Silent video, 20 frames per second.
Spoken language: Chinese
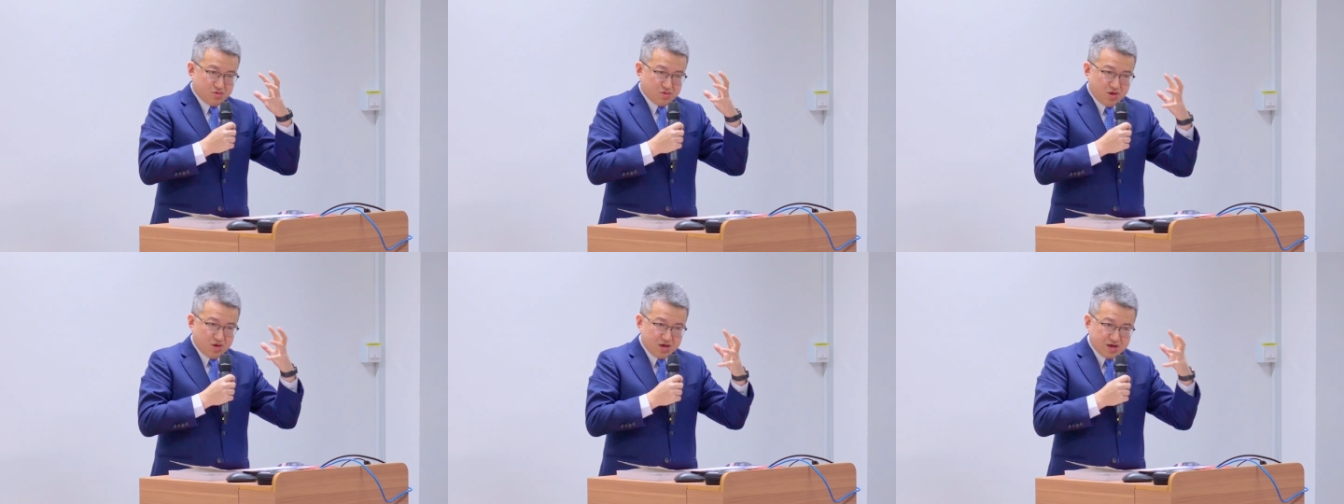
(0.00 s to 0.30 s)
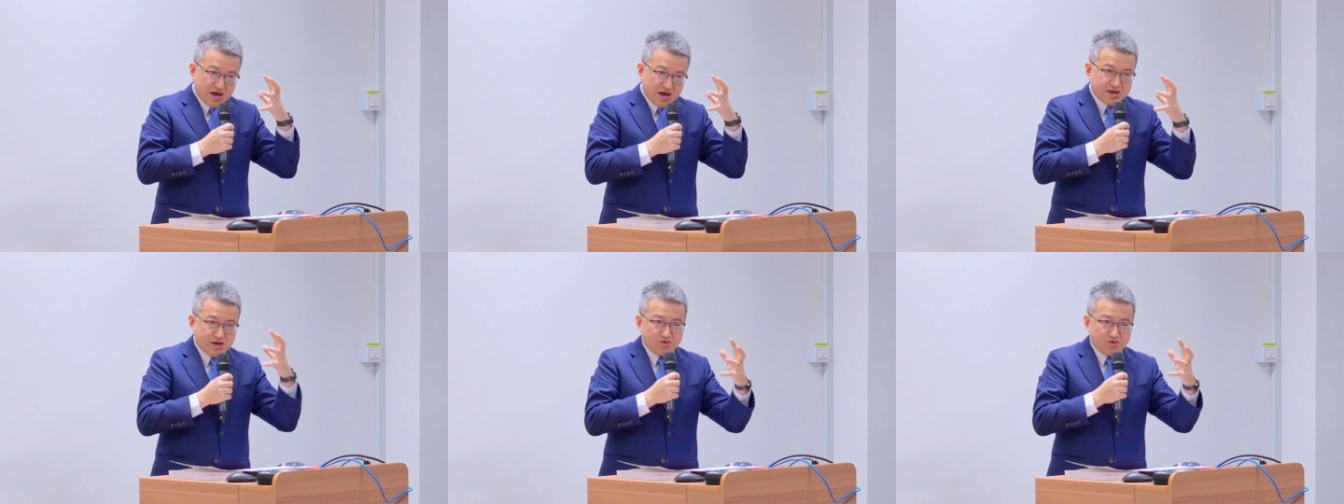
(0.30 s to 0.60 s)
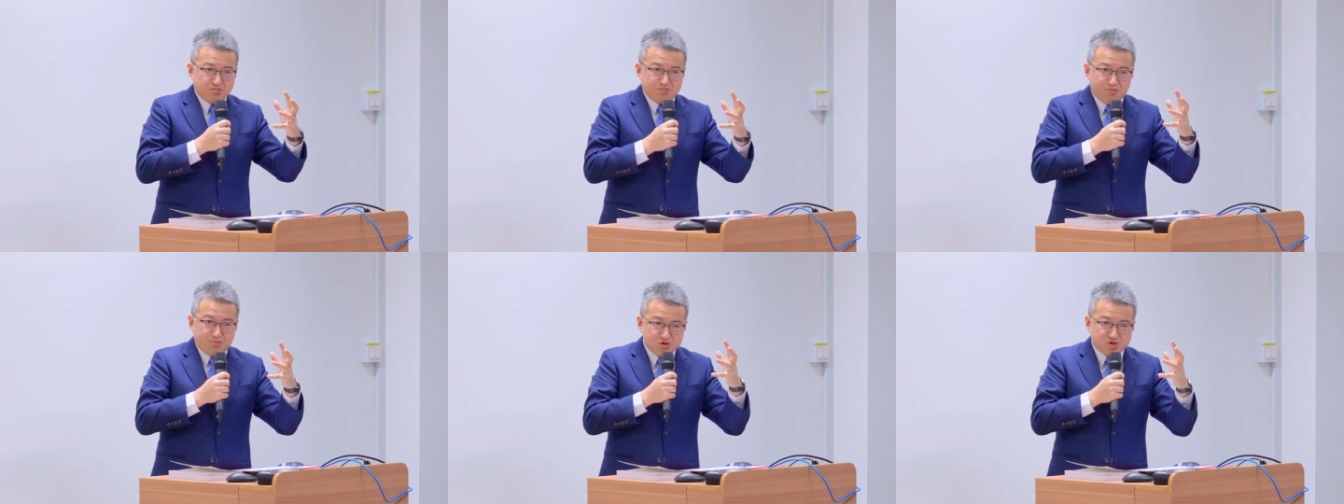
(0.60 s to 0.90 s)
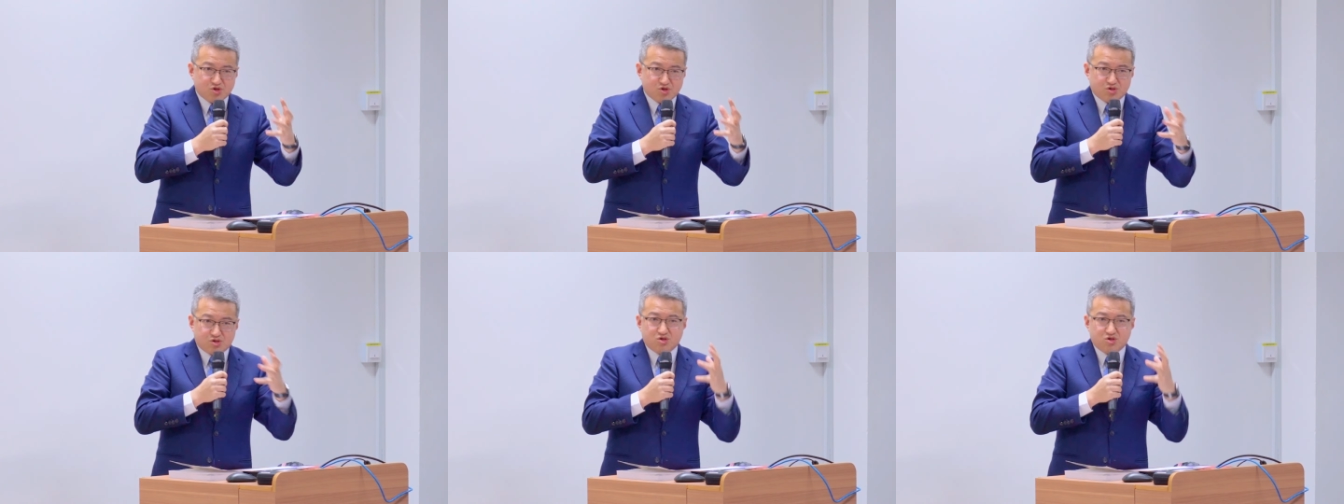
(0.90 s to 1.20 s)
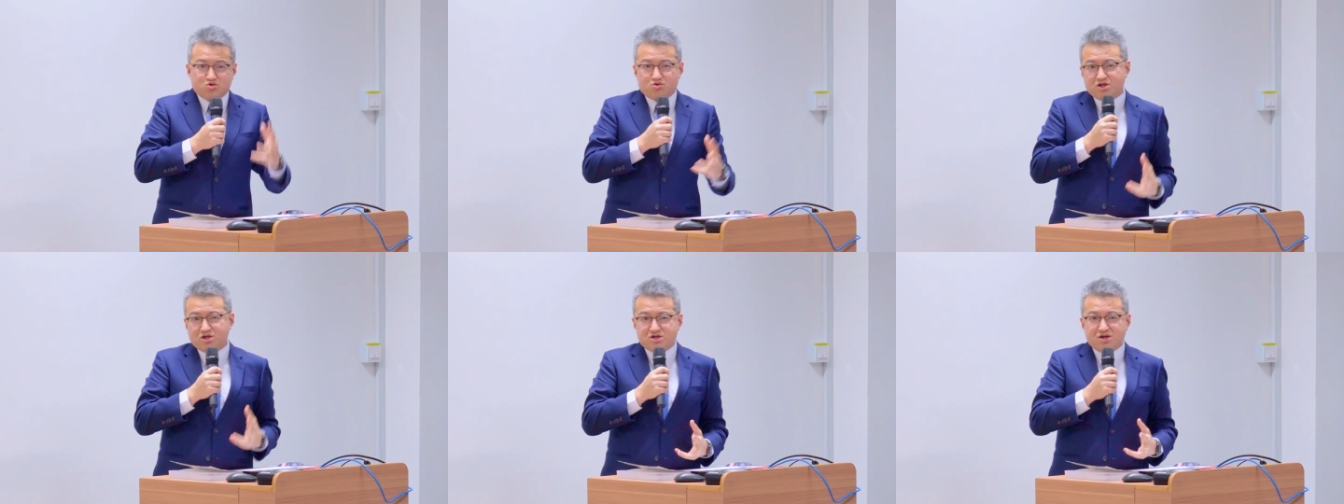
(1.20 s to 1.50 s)
应该要不只
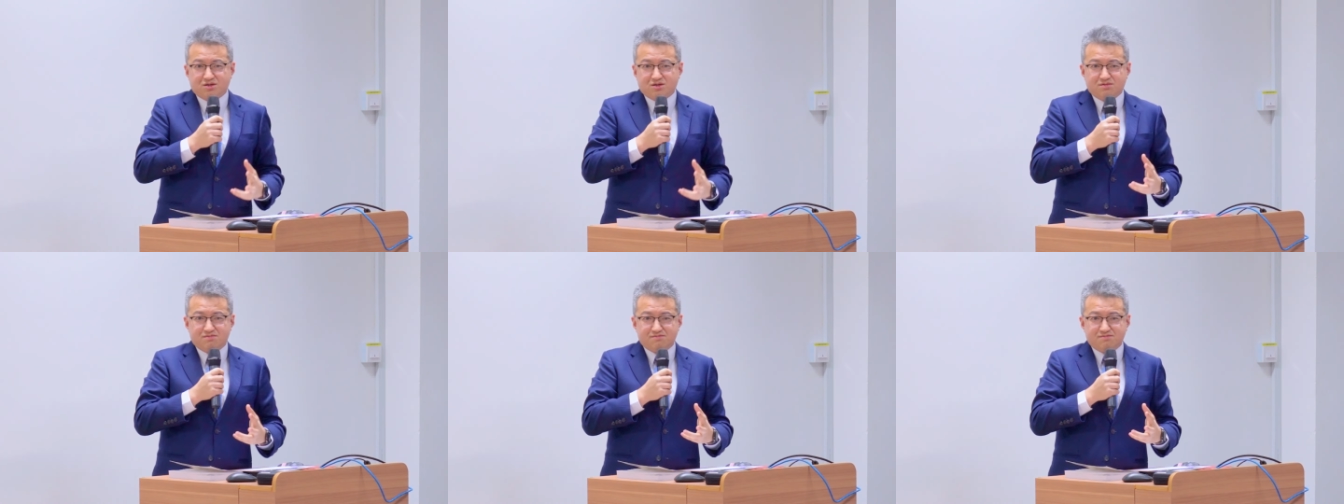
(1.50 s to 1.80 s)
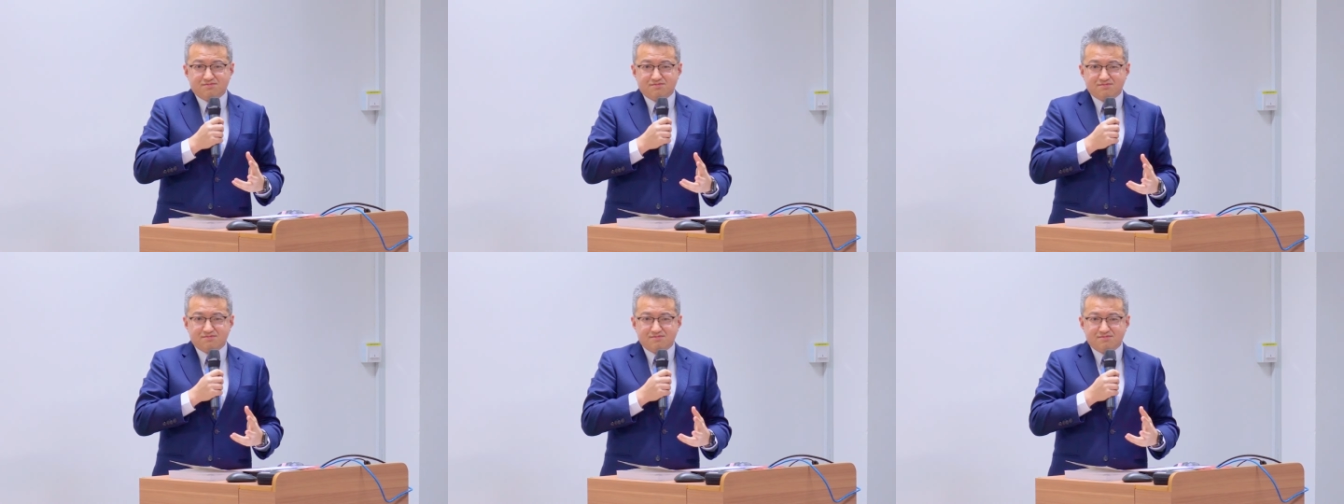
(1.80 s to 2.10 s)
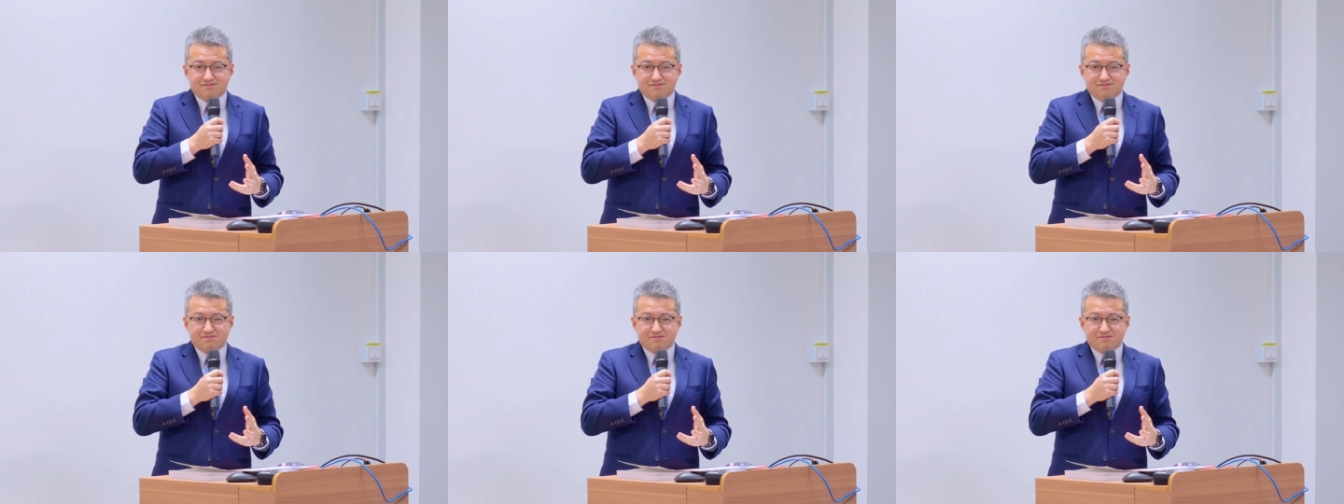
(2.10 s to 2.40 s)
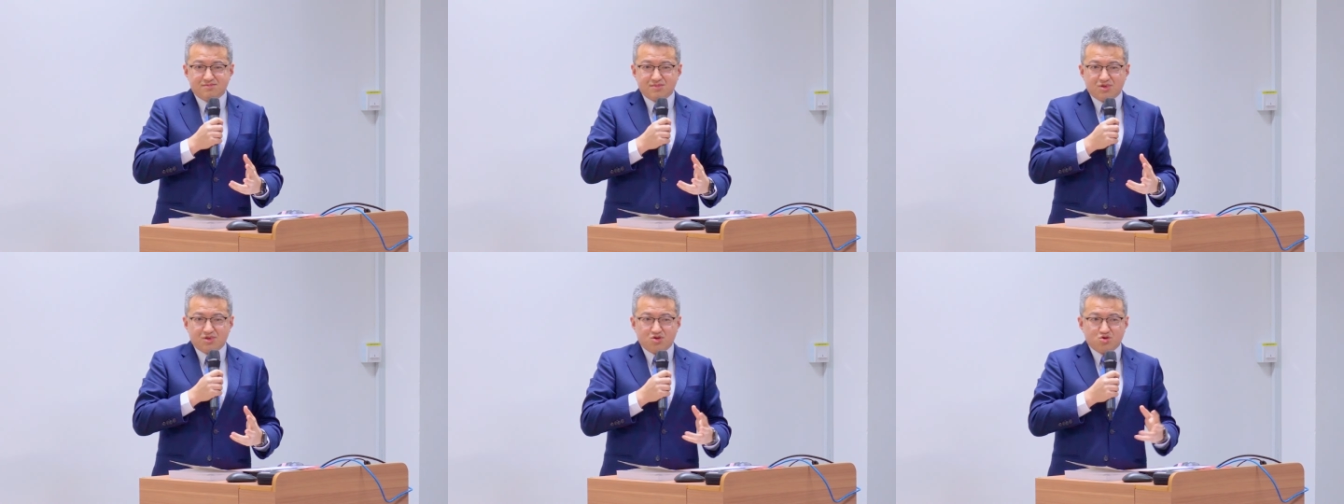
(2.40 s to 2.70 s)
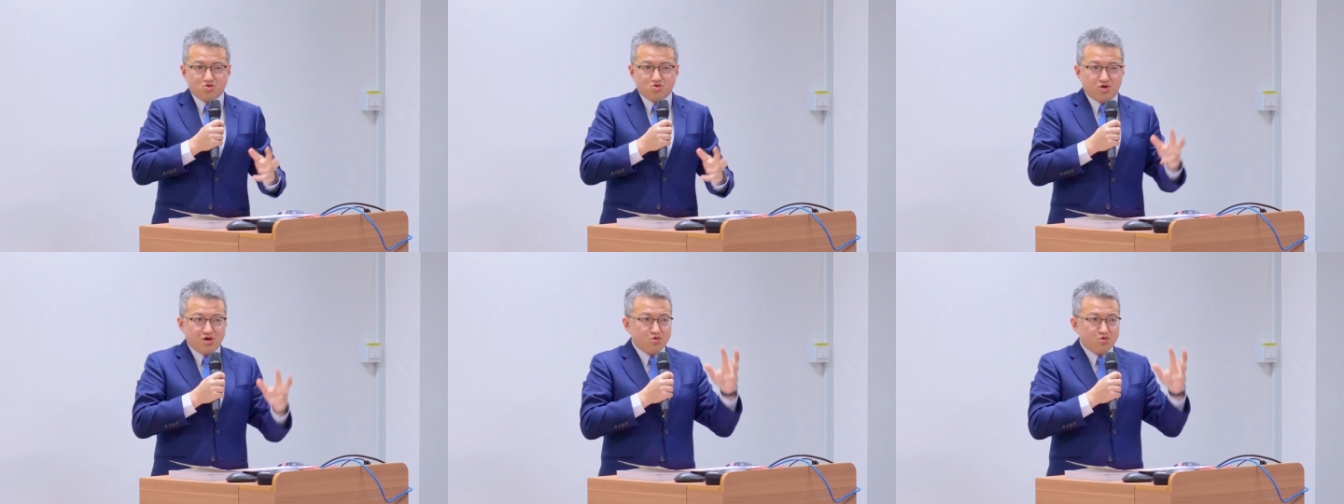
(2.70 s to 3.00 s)
是赚钱。
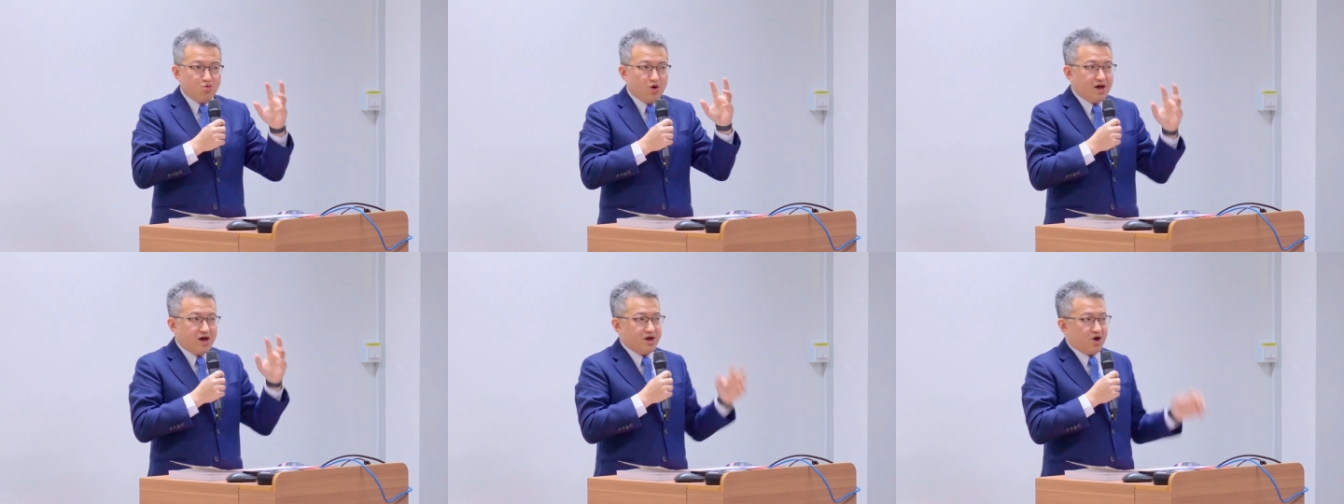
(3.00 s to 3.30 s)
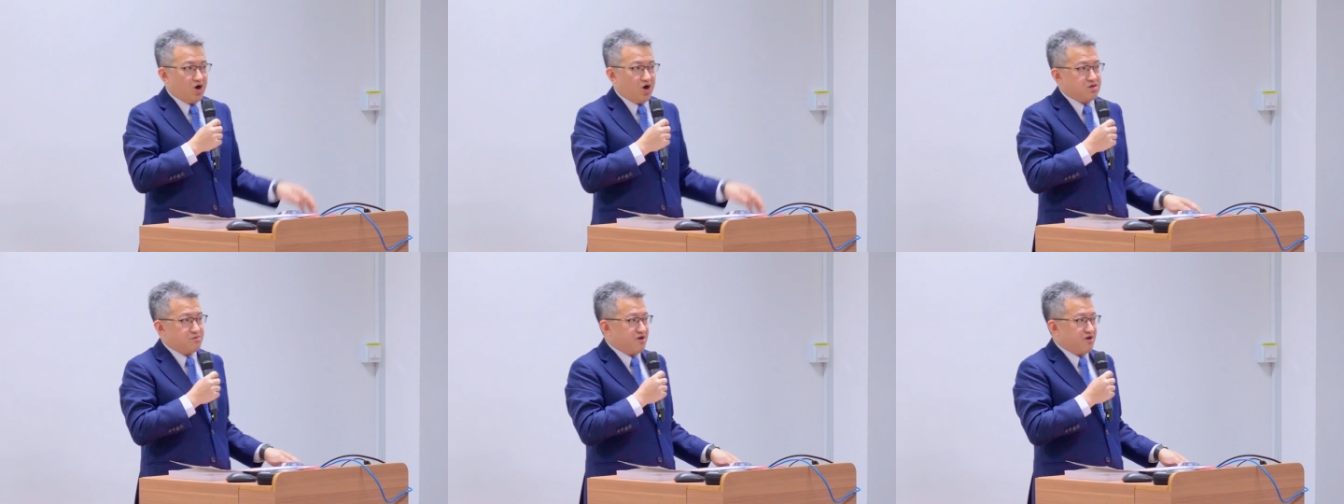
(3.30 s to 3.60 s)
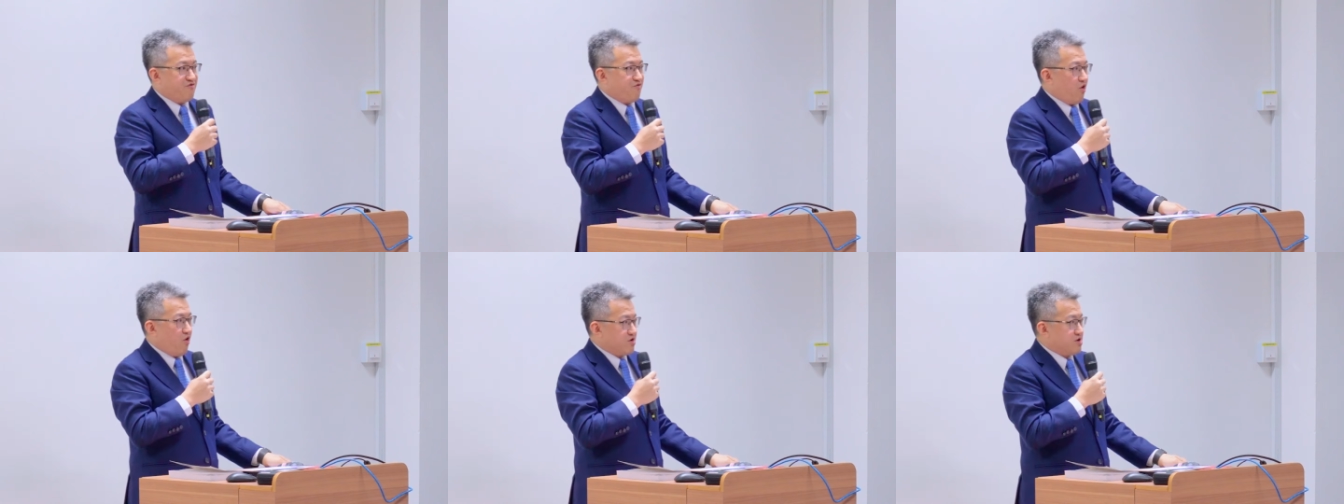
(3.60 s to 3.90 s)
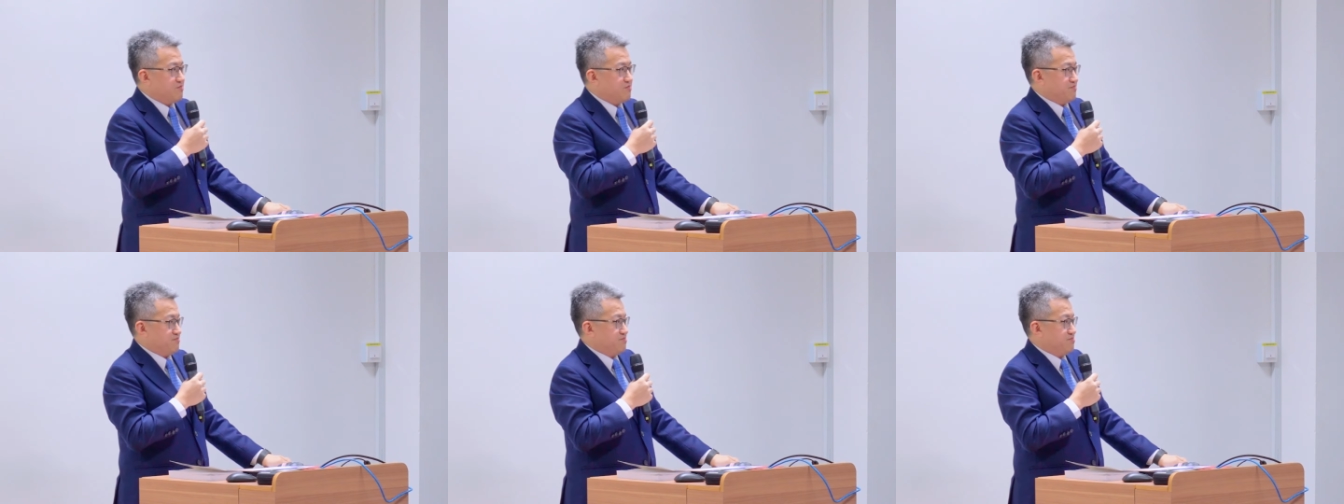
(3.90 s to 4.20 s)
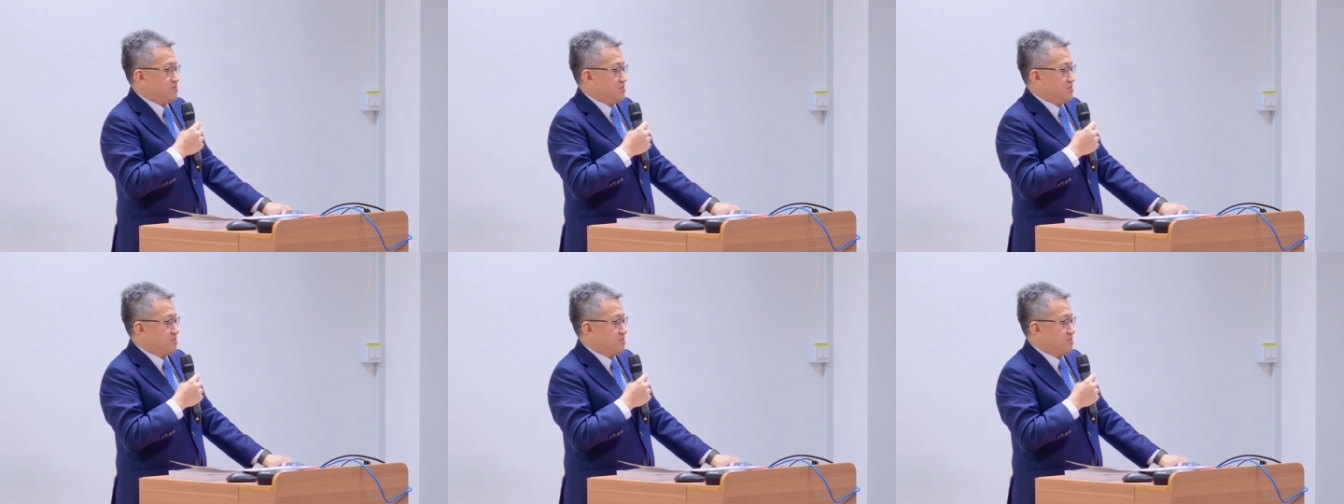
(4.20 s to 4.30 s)
所以 World Economic Forum